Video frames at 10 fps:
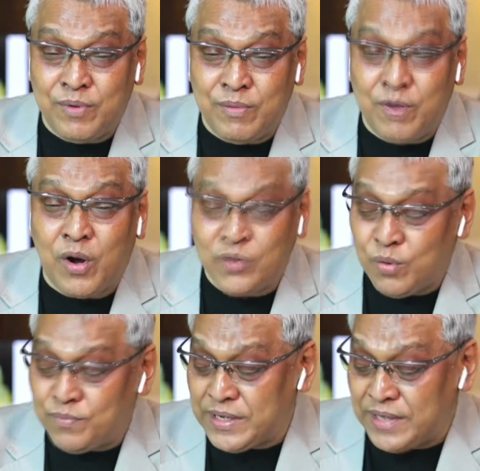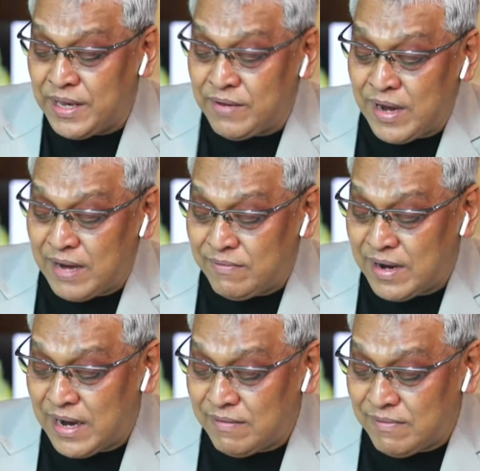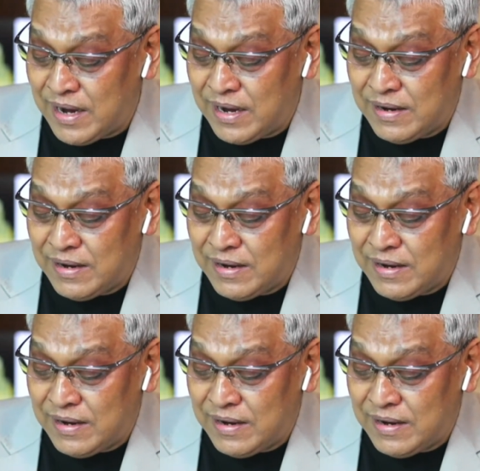ผมขอชมจริง ๆ ว่าว่าว่า